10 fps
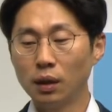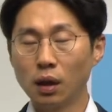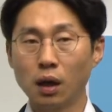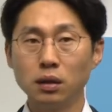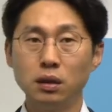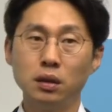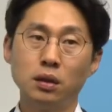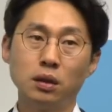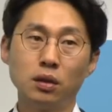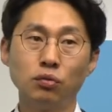
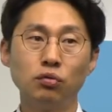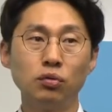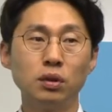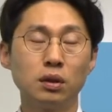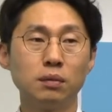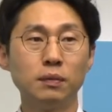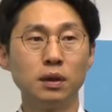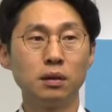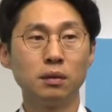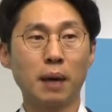아니 연준이
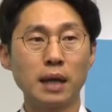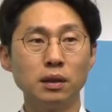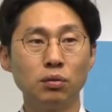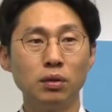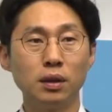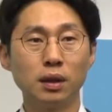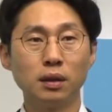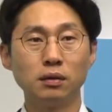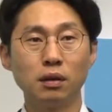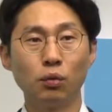금리를 많이
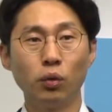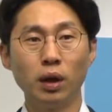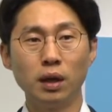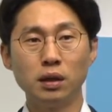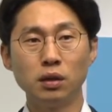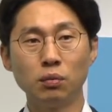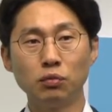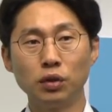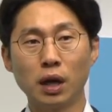올린다는데 왜 2년물이